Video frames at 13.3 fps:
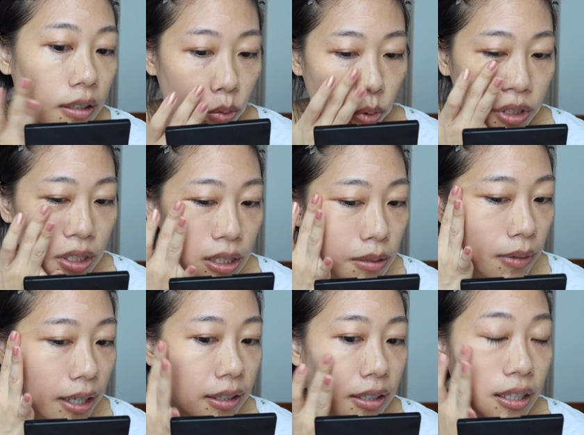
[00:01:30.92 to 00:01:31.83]
我这次
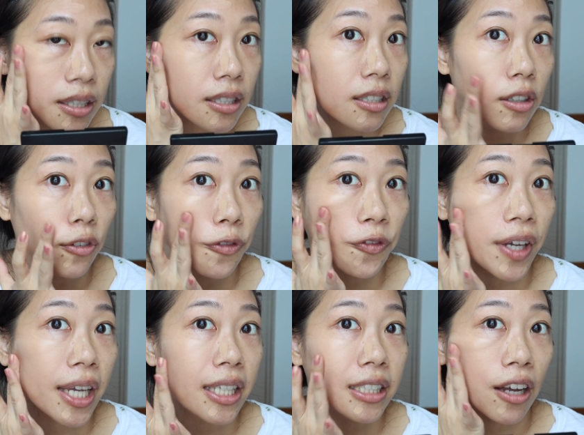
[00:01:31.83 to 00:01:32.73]
买的颜色
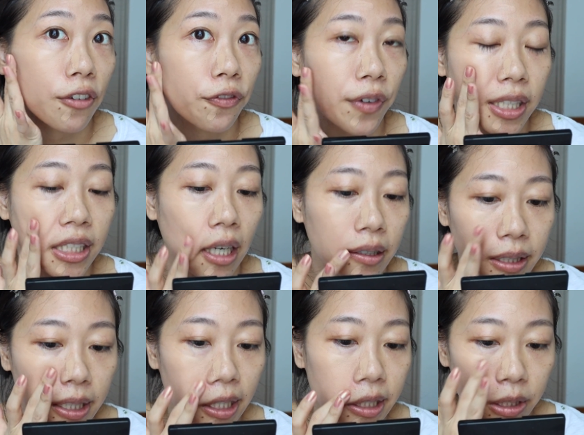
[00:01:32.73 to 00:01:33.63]
非常非常
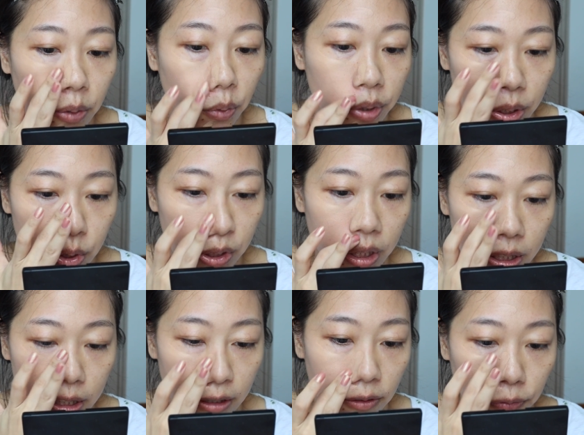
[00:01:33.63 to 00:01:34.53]
贴近我的真
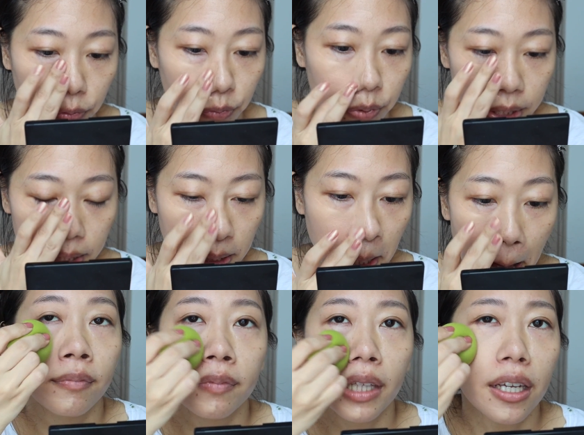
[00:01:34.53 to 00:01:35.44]
实肤色，
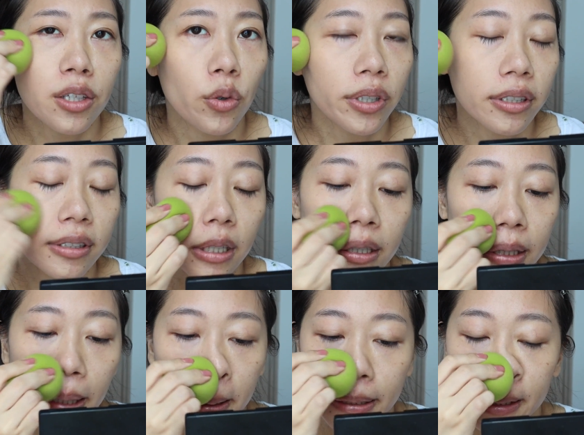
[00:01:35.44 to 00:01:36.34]
它有一点
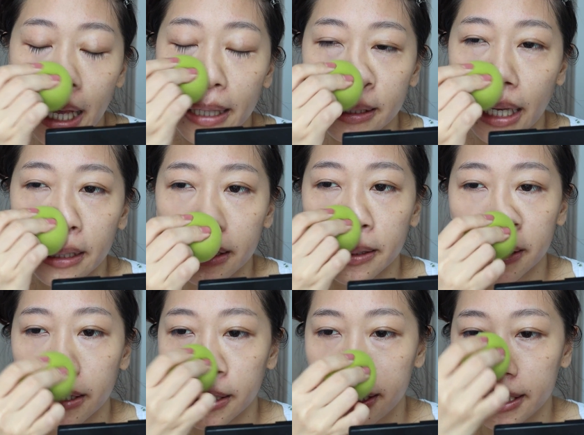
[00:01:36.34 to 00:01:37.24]
点淡淡
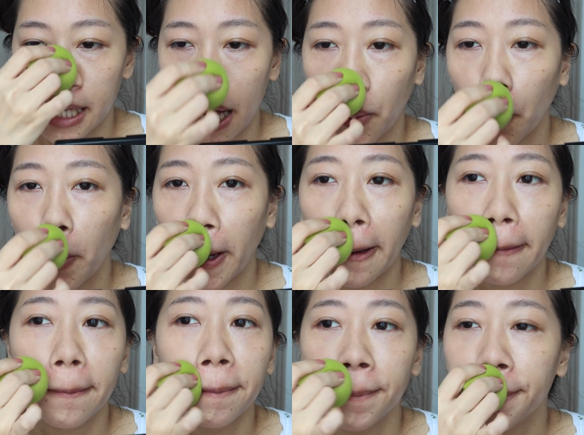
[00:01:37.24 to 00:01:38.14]
的香味，
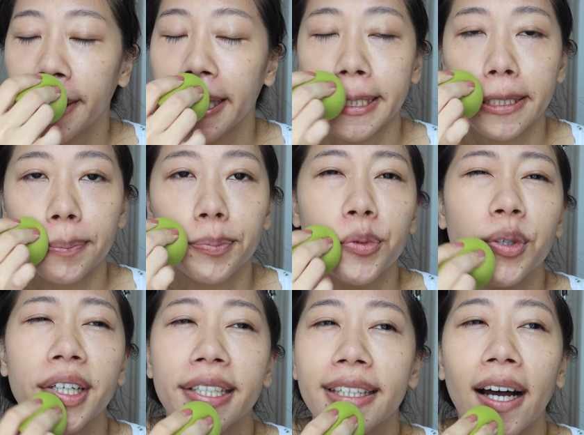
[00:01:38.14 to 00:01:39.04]
但是不
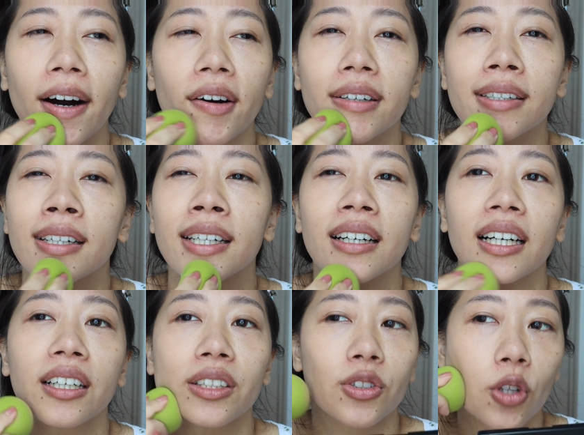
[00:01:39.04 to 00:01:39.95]
会到
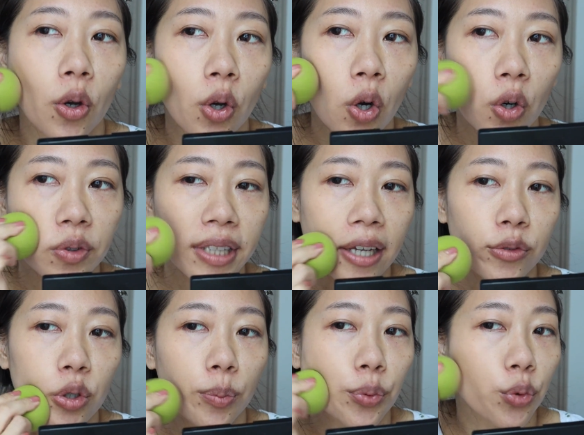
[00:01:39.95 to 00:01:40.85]
很浓厚那一
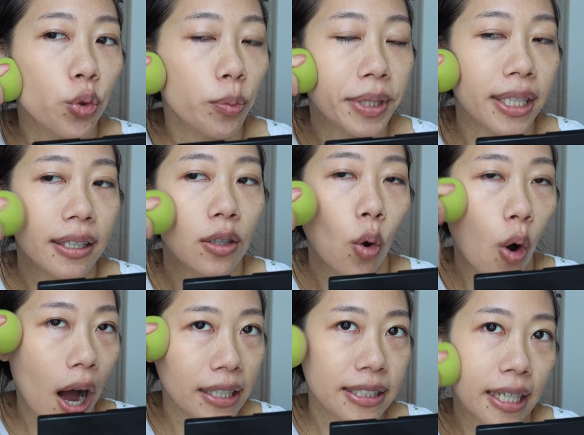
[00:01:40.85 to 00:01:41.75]
种，不过偏
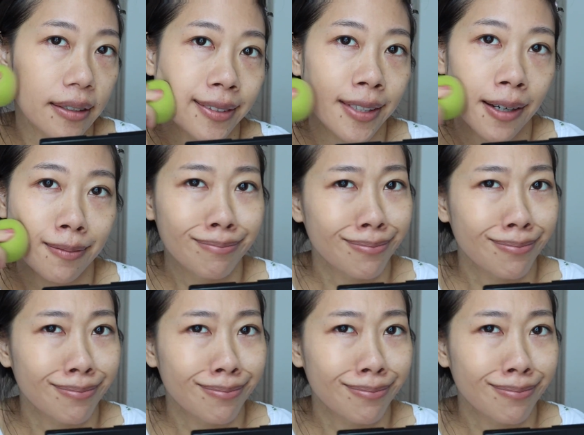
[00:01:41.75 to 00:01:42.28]
花香调。